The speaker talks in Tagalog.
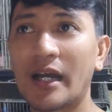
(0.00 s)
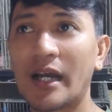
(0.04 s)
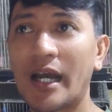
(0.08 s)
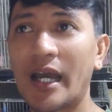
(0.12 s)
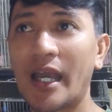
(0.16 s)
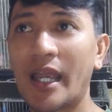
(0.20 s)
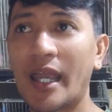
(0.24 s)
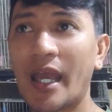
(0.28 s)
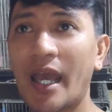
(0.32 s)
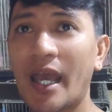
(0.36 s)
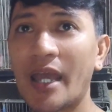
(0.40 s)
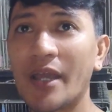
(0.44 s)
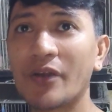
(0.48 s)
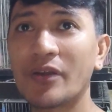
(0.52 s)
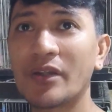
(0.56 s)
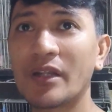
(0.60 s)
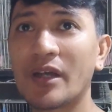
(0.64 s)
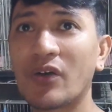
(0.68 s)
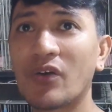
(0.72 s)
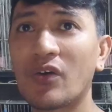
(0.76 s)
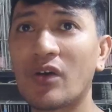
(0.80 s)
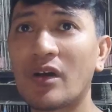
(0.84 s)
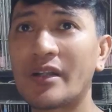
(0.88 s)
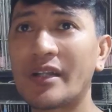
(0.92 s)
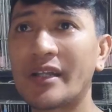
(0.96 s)
kaya yun
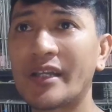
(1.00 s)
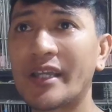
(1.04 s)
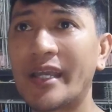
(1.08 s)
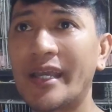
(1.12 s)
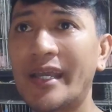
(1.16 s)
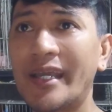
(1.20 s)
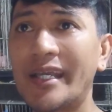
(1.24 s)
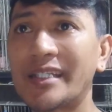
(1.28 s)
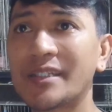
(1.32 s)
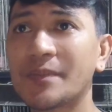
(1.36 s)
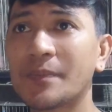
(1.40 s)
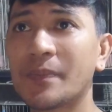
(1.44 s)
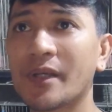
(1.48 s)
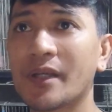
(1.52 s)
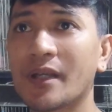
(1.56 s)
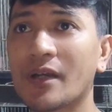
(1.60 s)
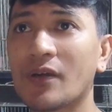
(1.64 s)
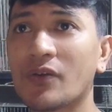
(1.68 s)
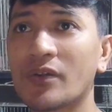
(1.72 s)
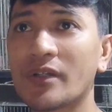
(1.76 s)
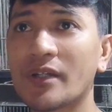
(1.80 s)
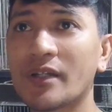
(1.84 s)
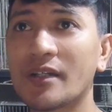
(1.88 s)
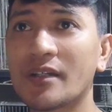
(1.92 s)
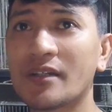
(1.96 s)
ako nag-expect
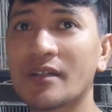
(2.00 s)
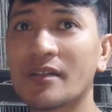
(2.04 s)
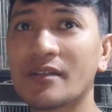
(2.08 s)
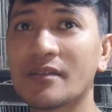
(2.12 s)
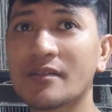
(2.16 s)
ako ng